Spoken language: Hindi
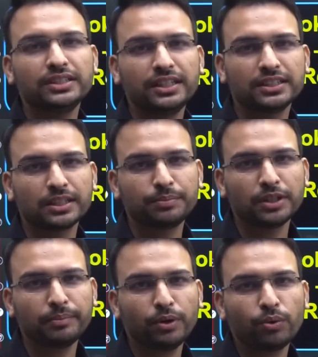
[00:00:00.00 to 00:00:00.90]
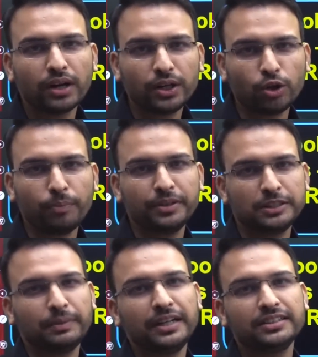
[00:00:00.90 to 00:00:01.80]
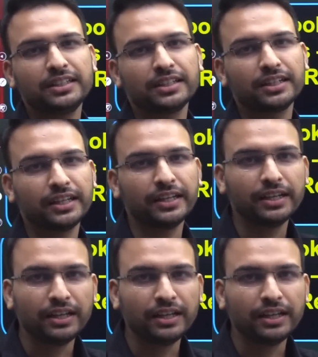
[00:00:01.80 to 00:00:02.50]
डिस्क्रिप्शन में होगा टॉपर्स माइंडसेट करके